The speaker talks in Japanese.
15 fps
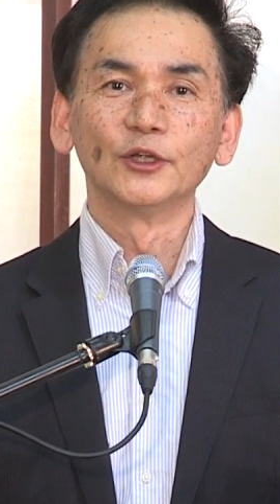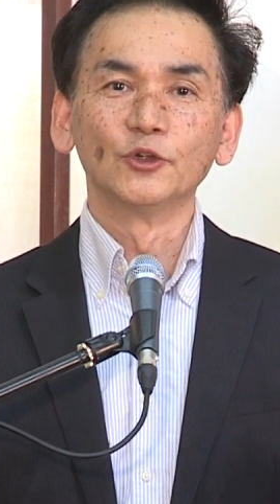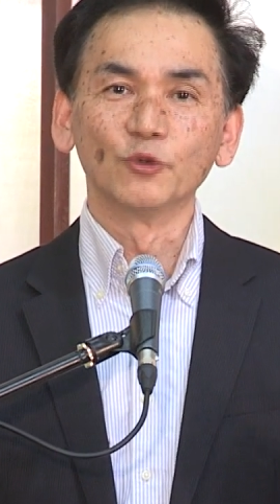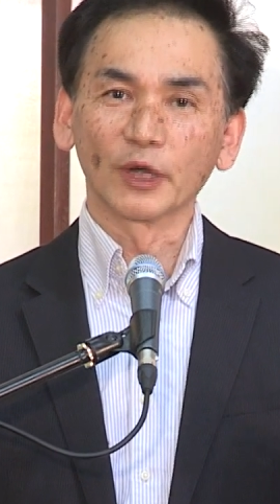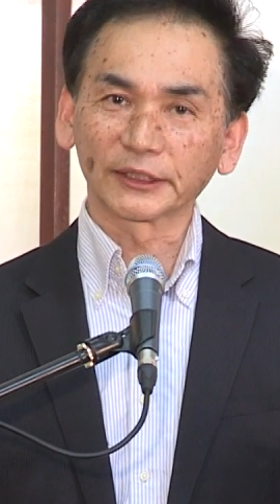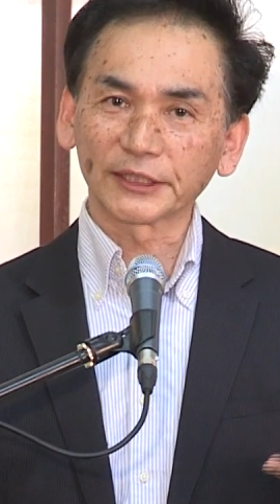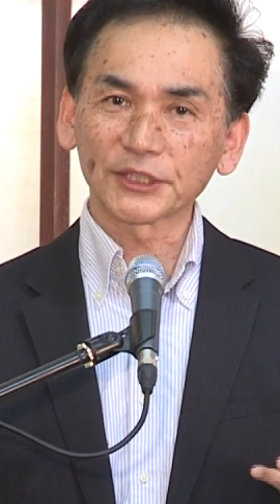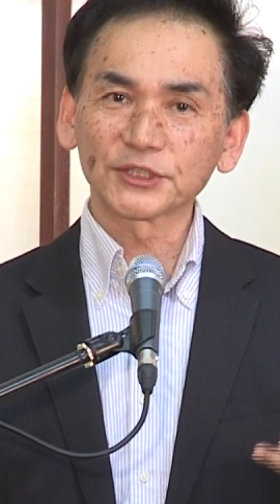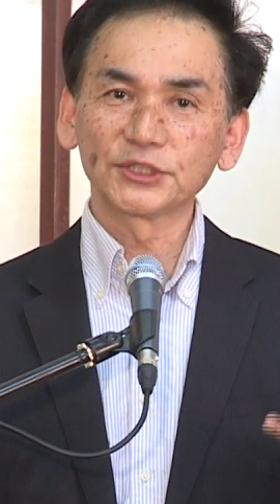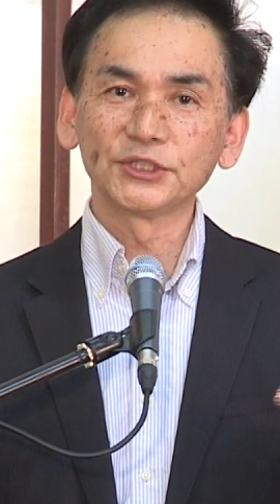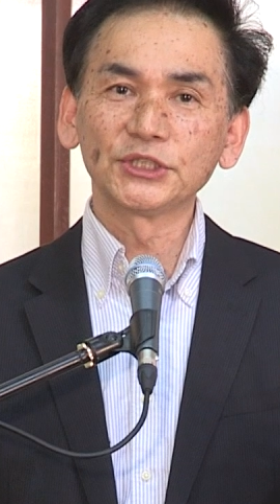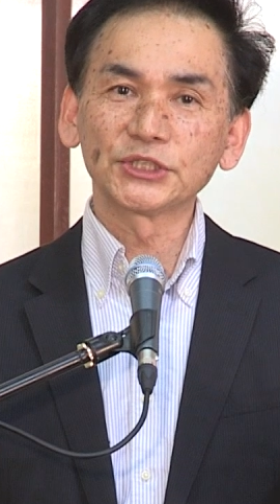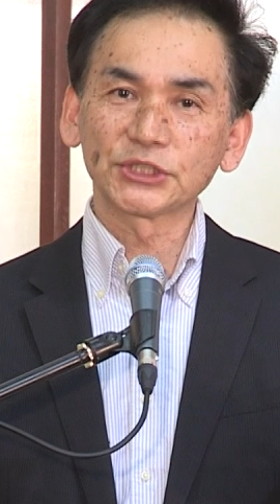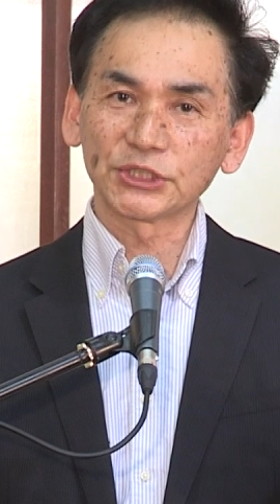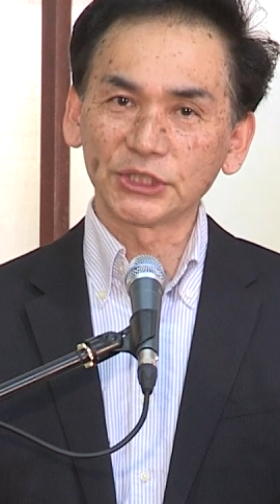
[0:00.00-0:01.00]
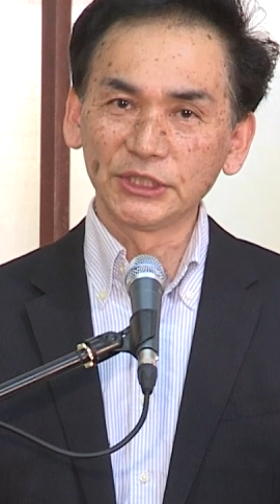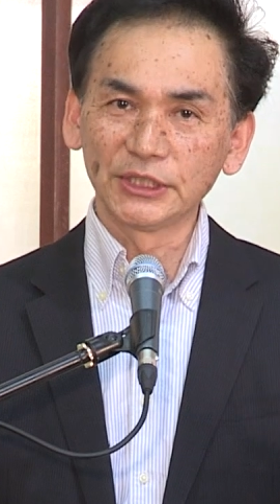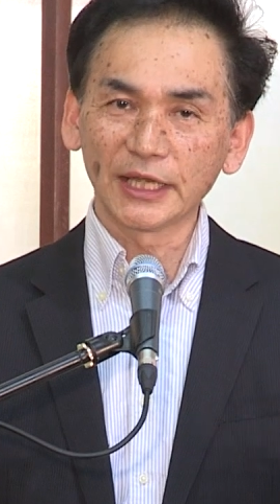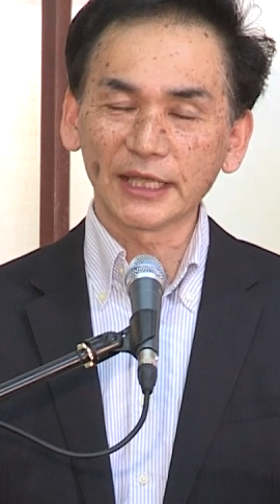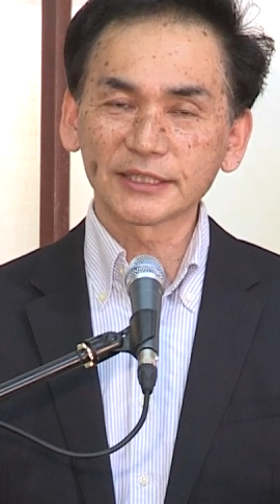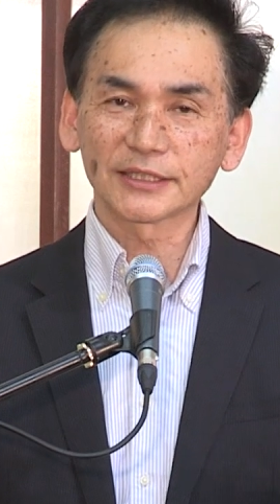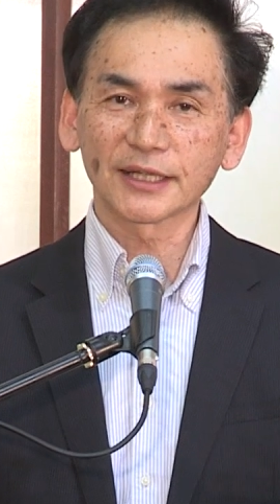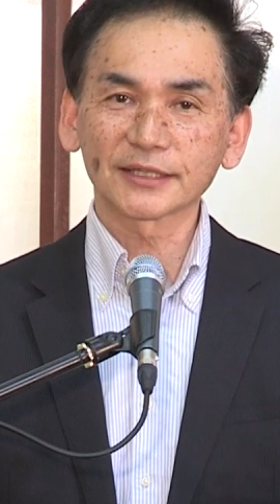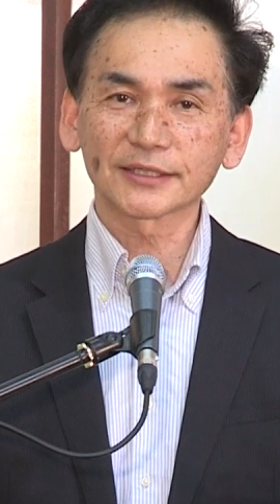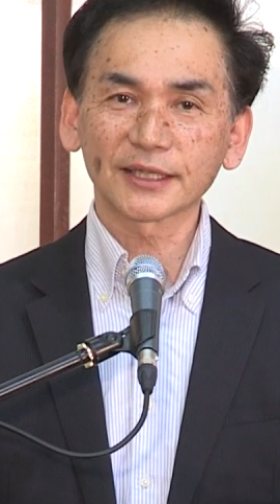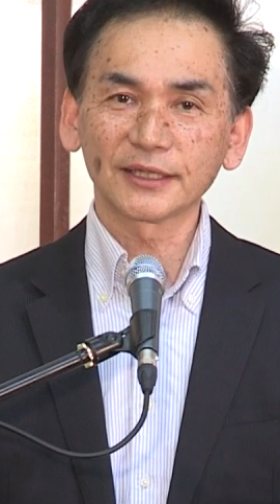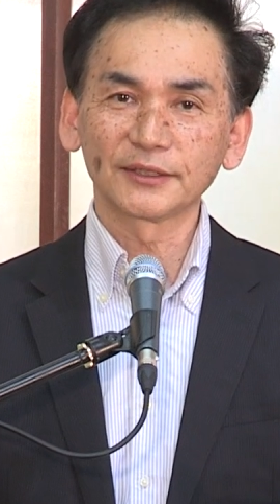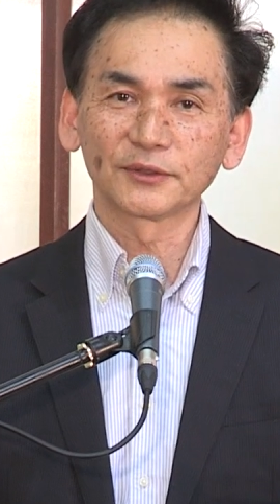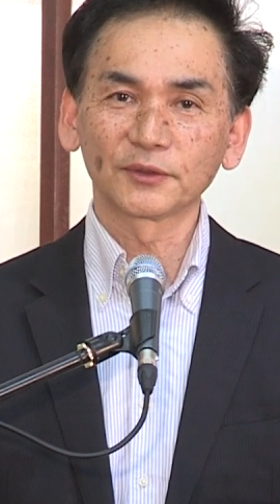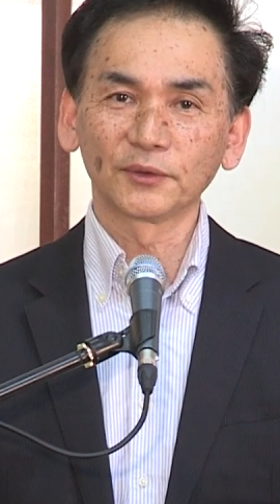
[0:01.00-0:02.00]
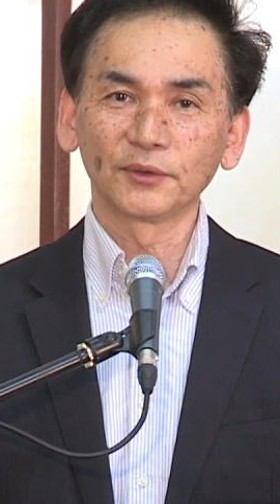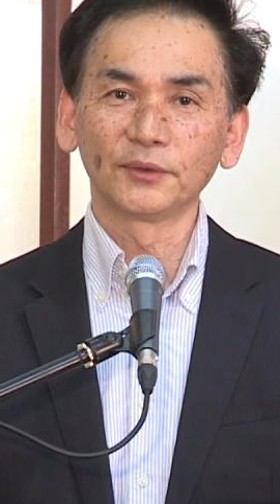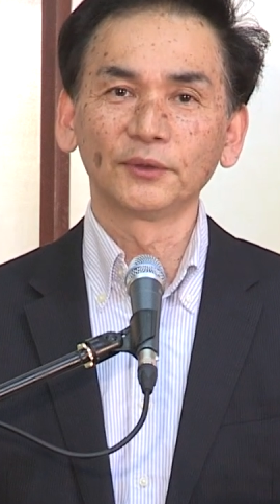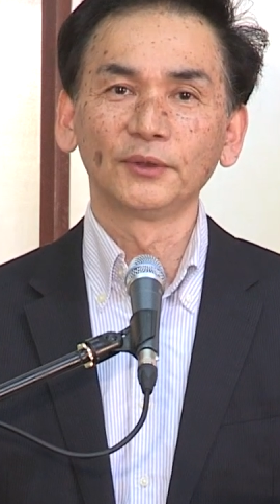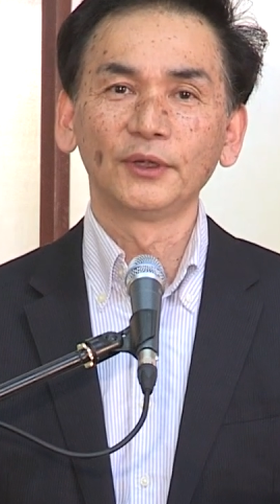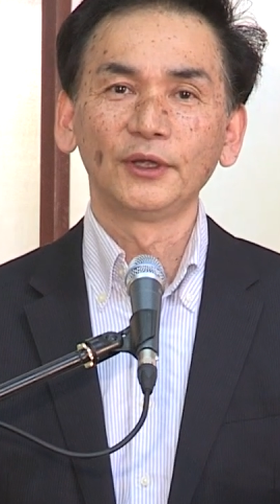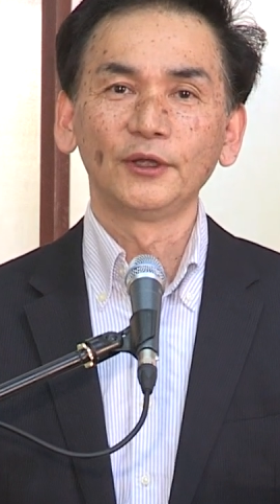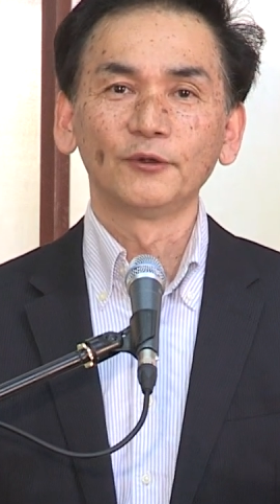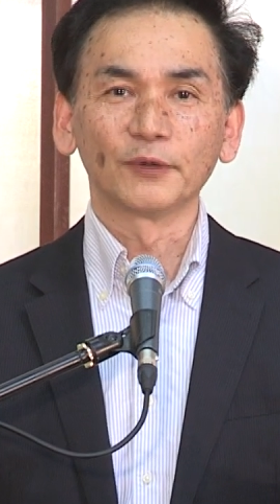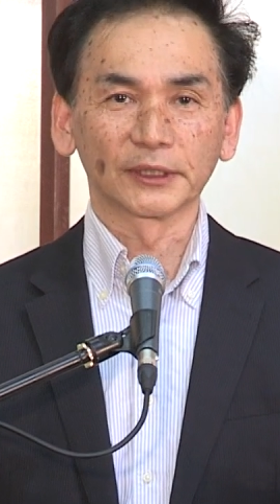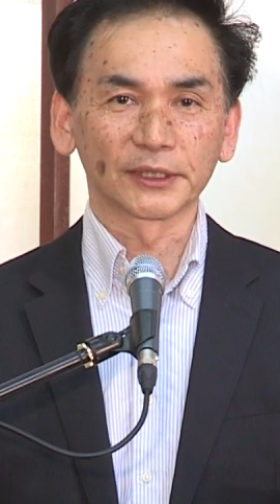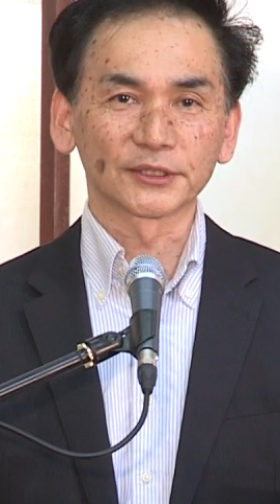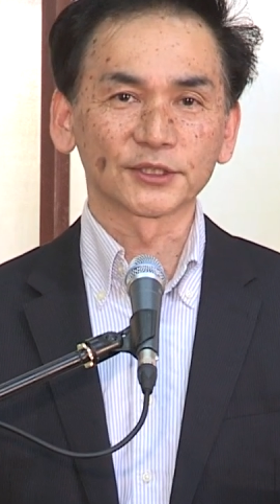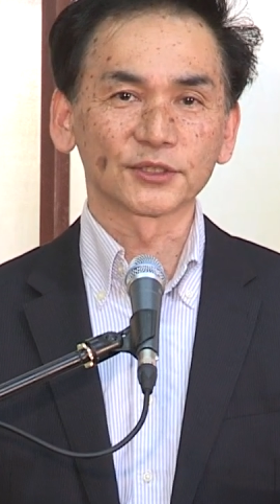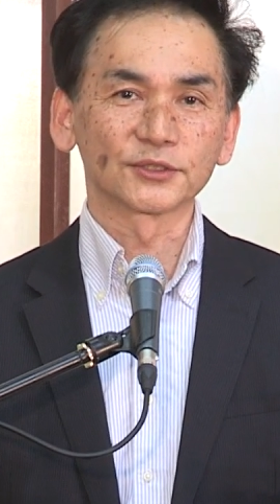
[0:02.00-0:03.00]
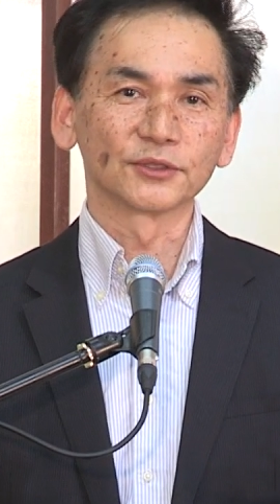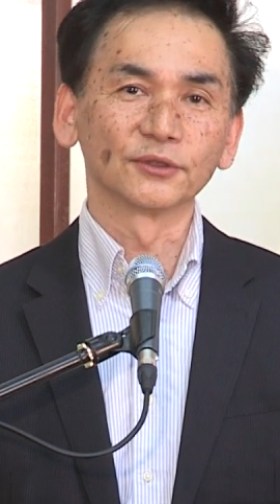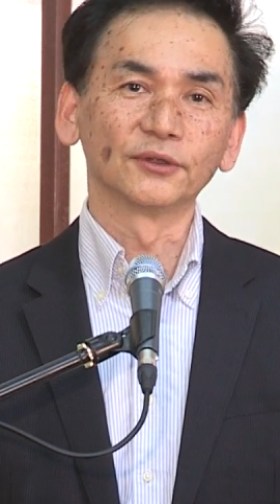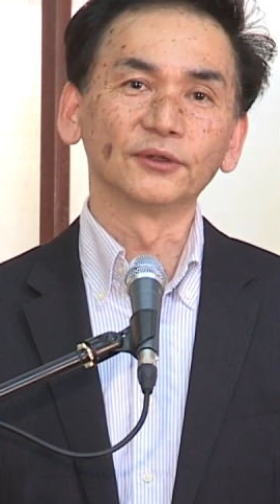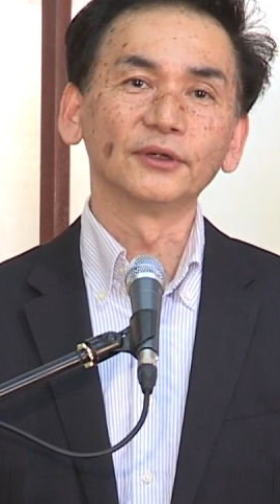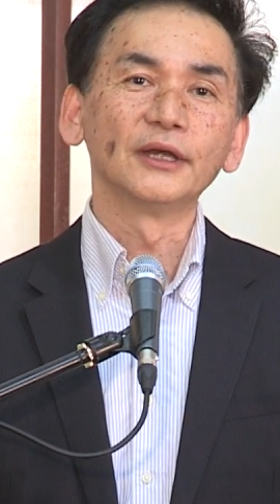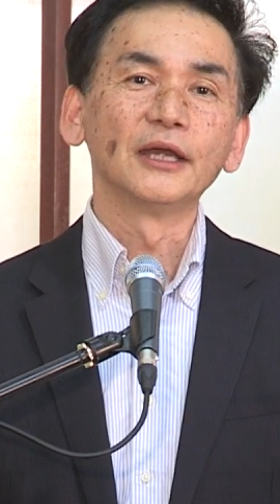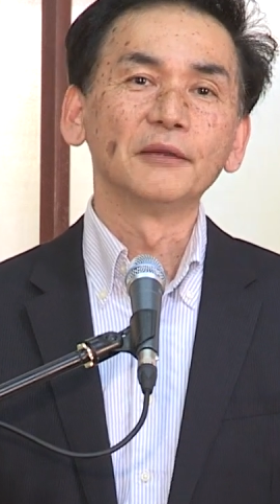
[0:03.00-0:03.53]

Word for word: 私に信頼しなさいと私たちを